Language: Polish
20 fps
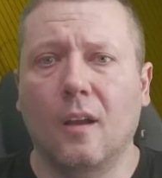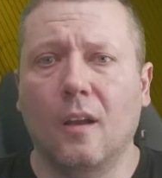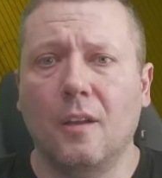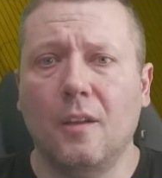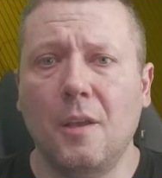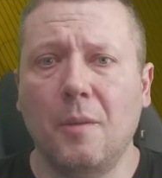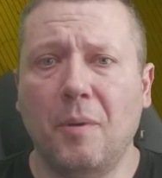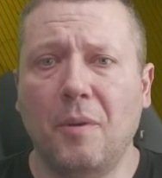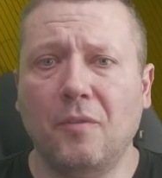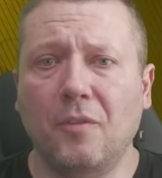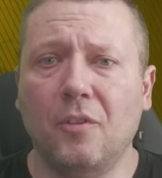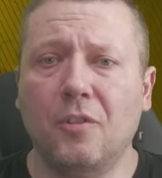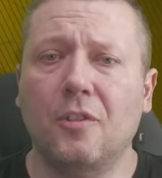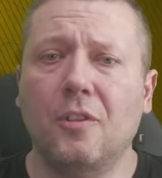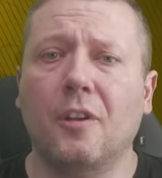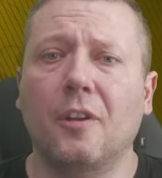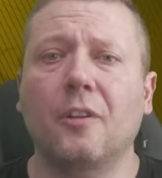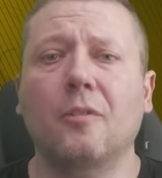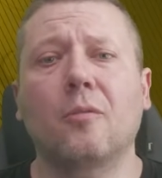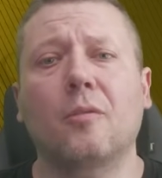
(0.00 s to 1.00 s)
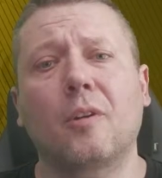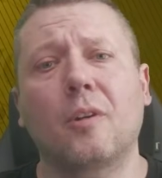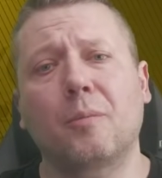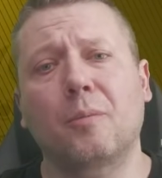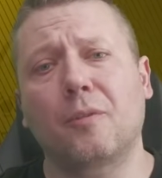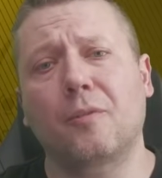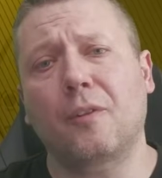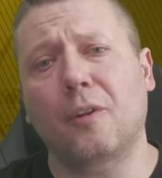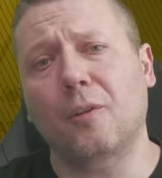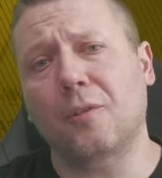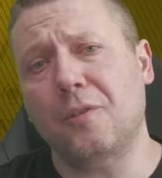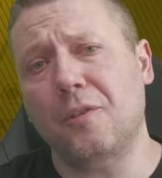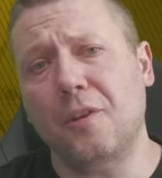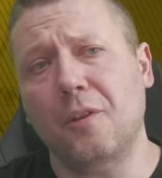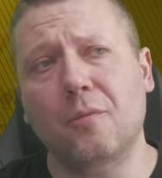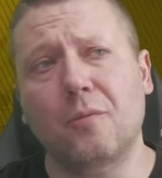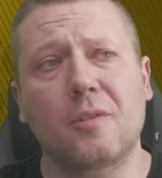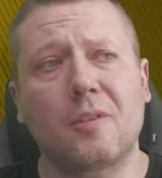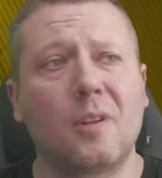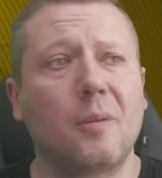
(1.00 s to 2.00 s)
Niepewność na rynku kryptowalut
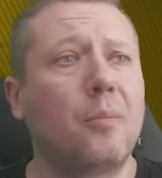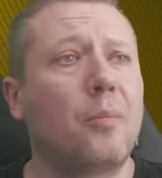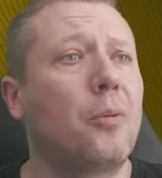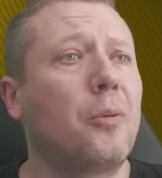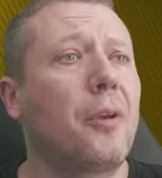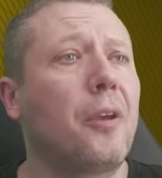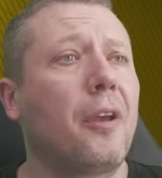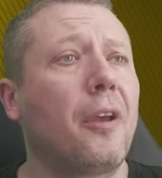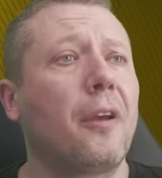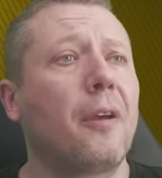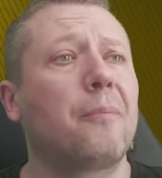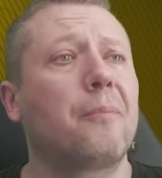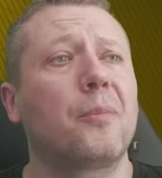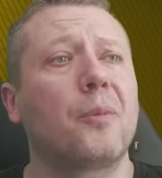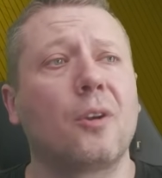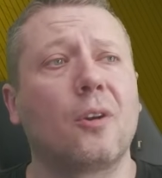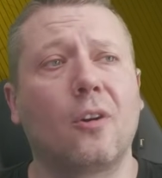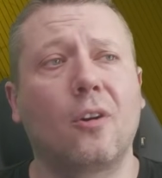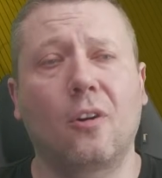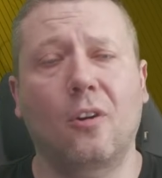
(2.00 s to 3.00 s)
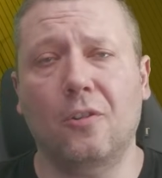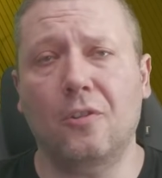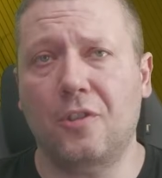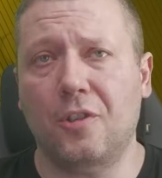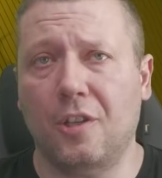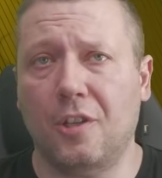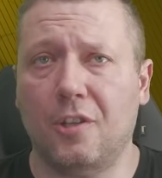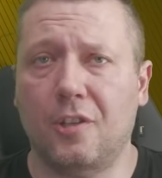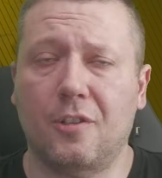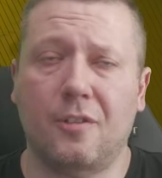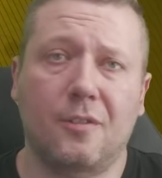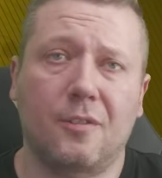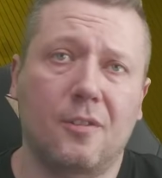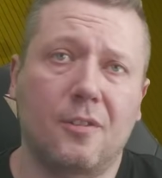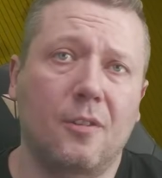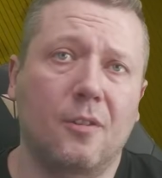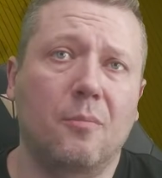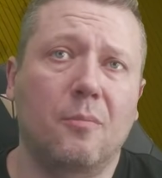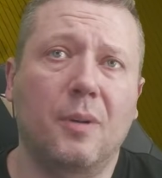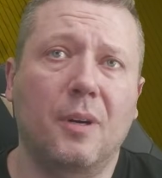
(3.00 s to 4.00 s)
nie ustępuje, chociaż
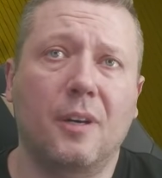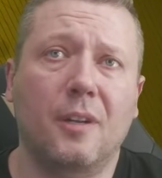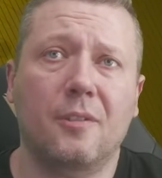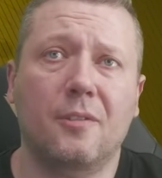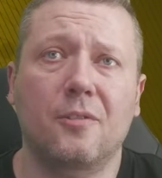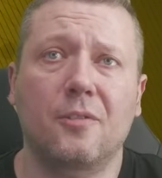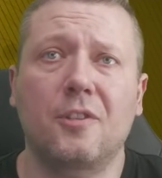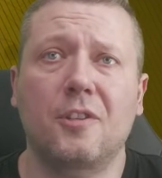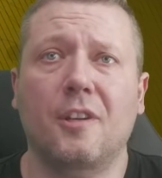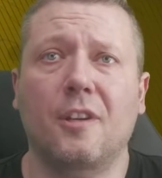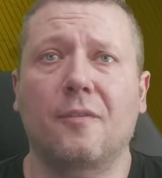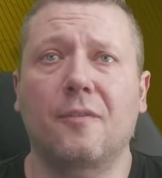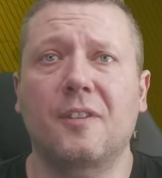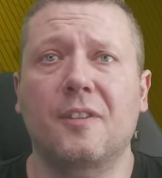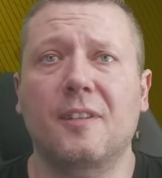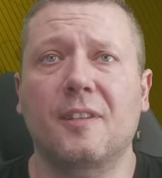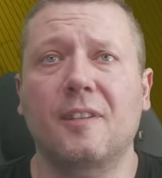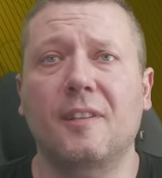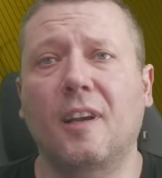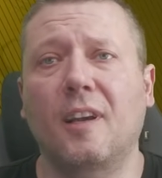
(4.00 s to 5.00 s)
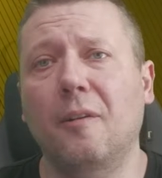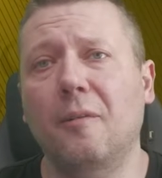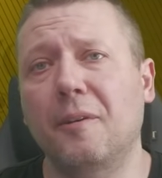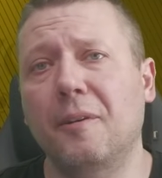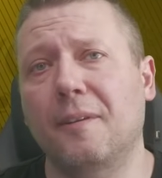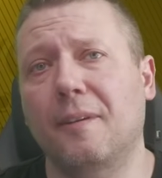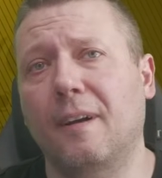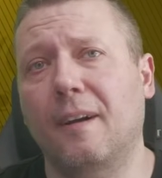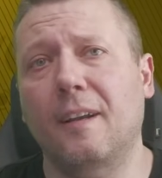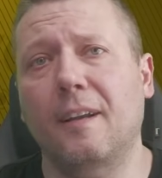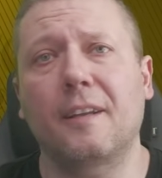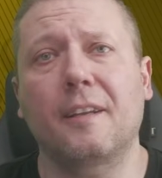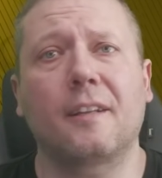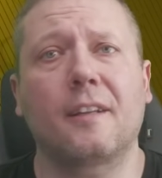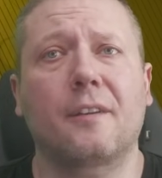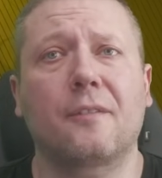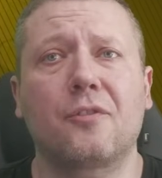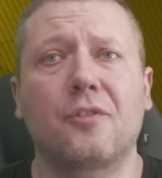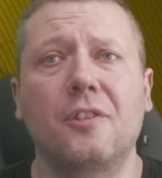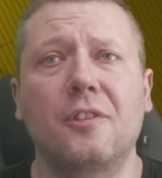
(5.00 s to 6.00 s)
są bardzo ciekawe sygnały, ale
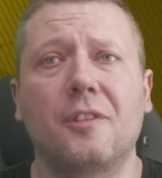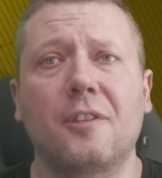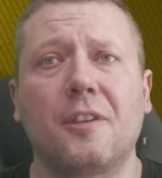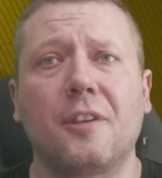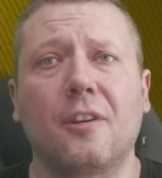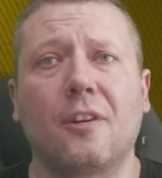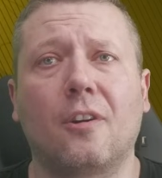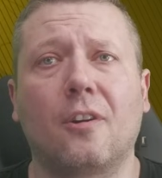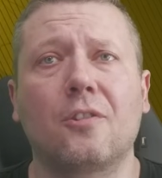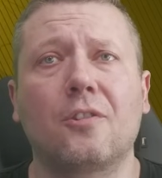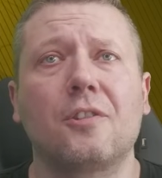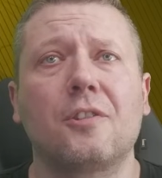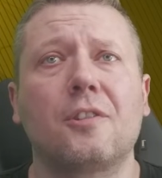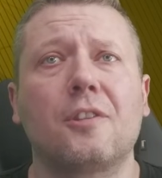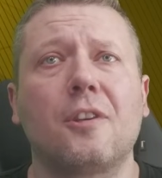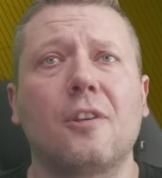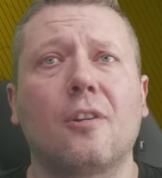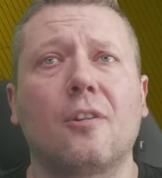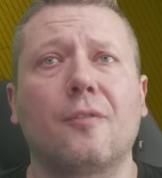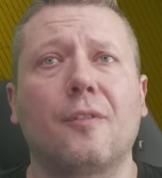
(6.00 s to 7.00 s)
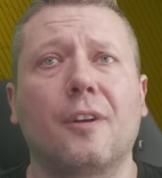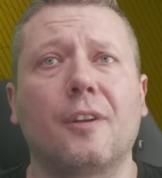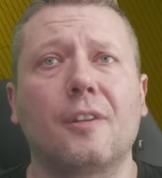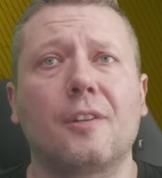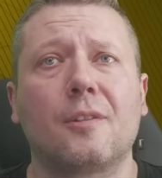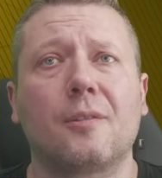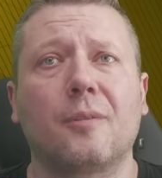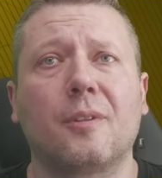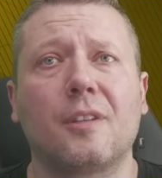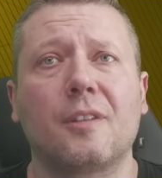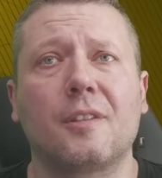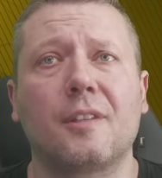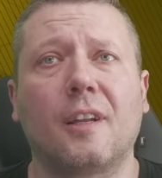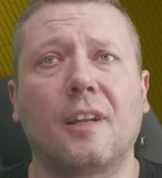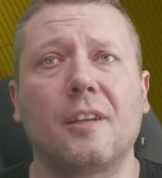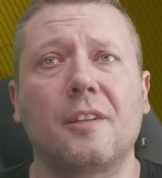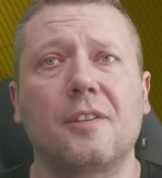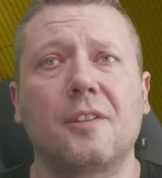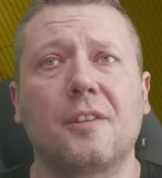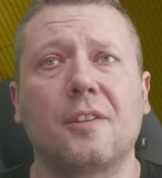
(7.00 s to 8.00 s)
jednak wszystkie oczy skierowane są na
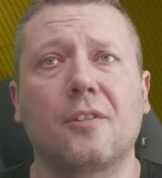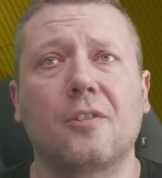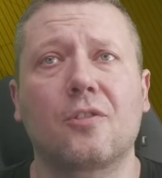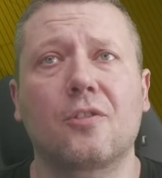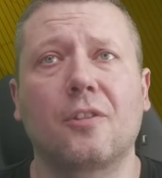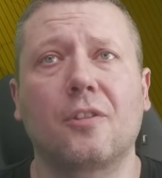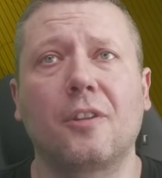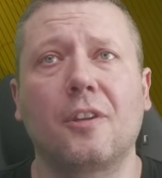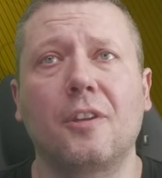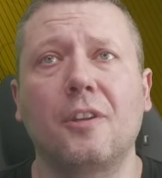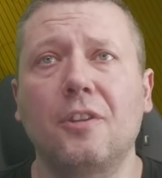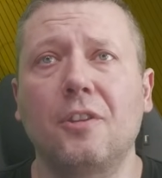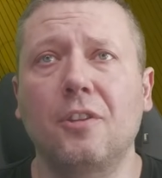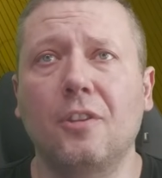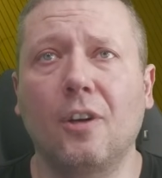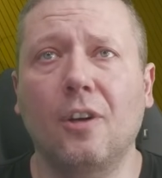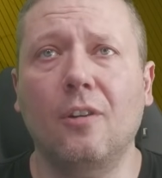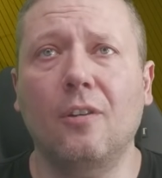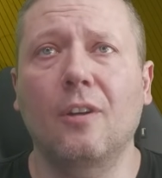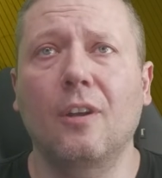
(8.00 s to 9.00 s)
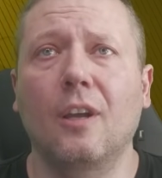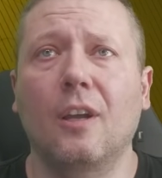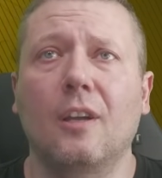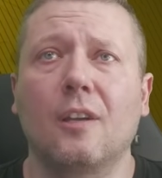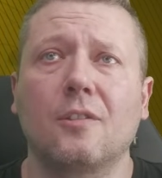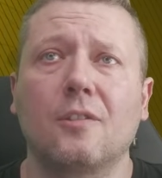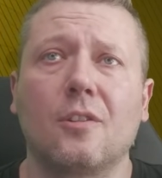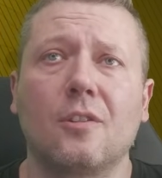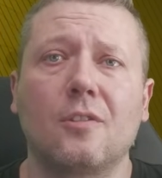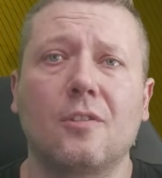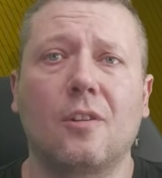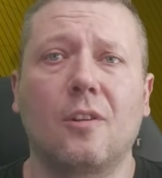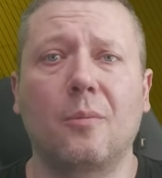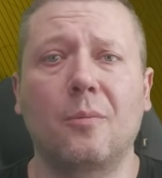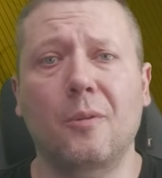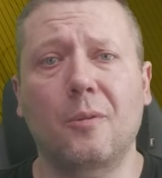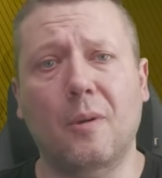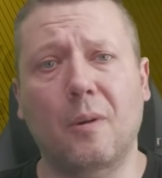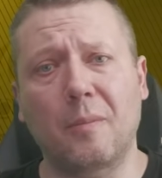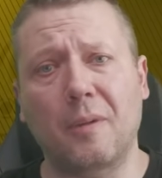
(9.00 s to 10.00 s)
Stany Zjednoczone i to, co
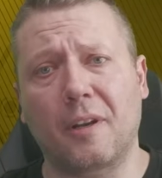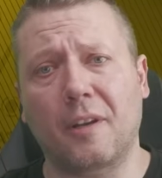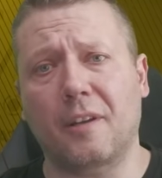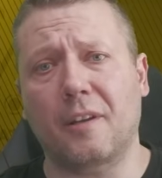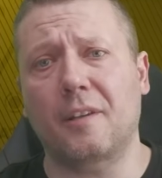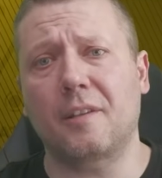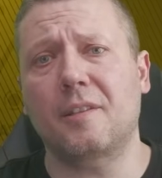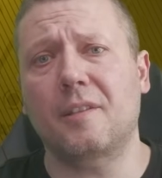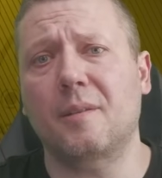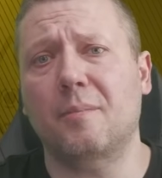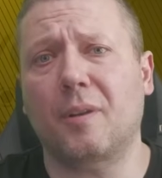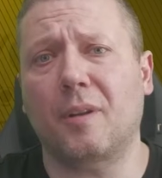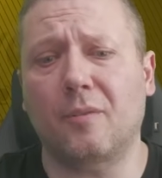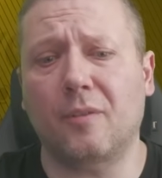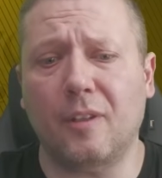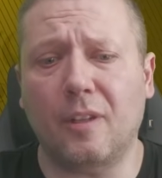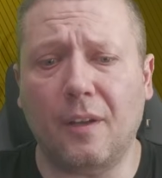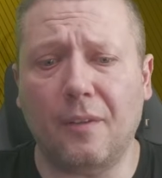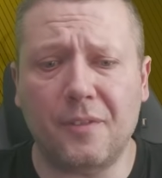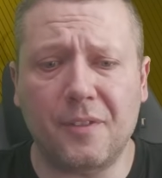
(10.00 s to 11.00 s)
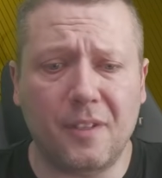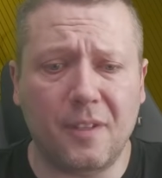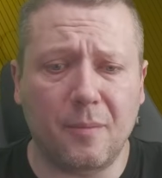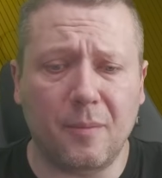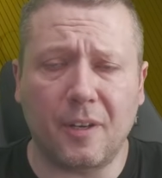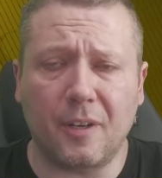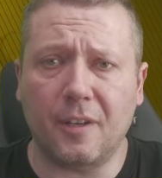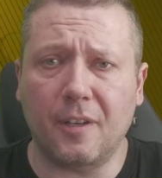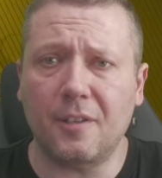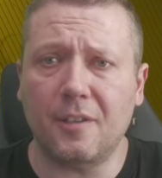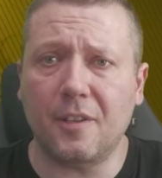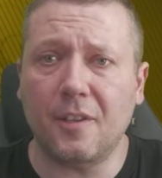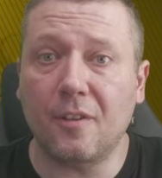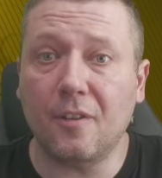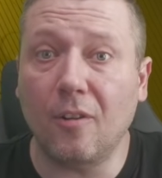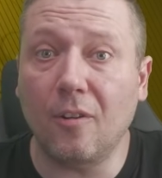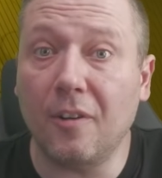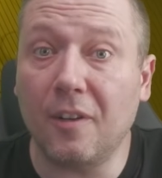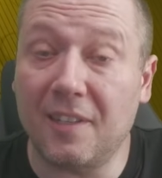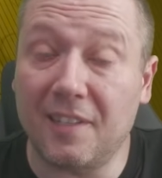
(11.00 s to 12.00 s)
zrobią amerykańscy prawodawcy, amerykański
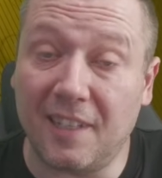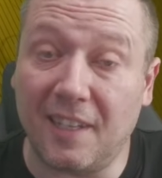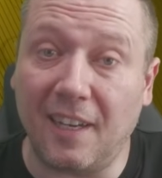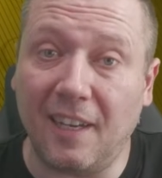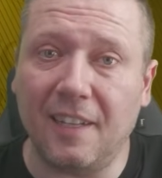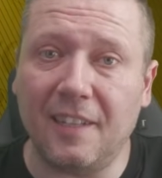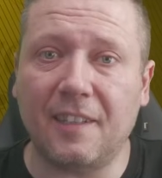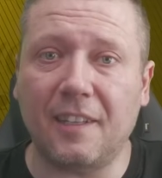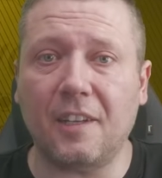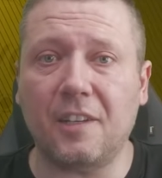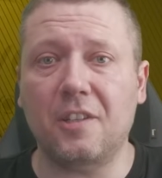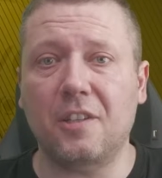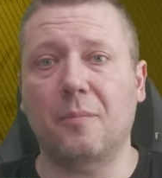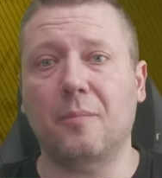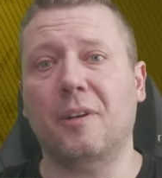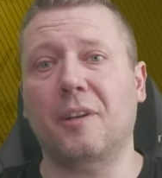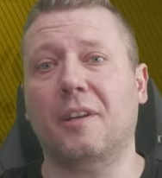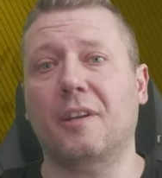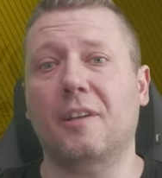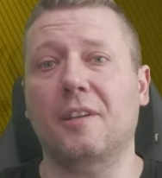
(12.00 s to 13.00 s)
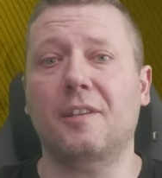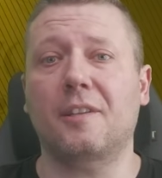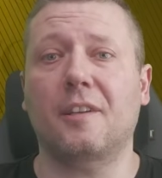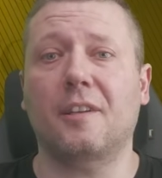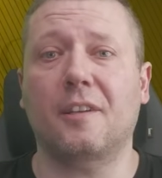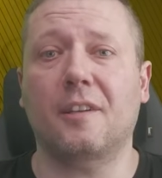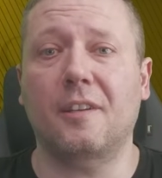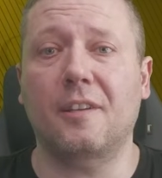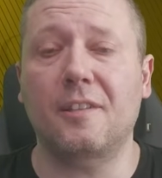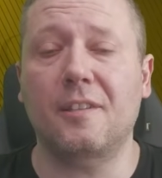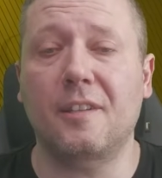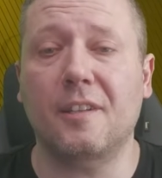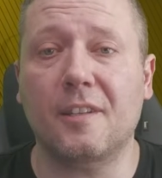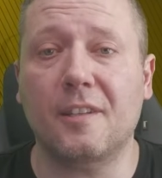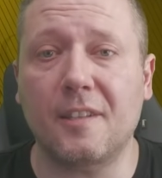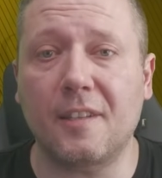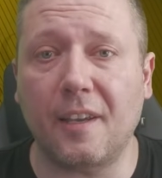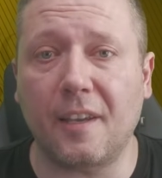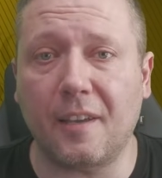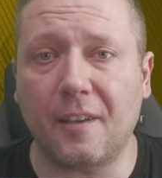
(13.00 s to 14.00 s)
kongres, ale także amerykańska agencja
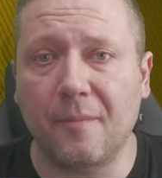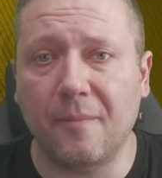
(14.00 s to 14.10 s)
SEC.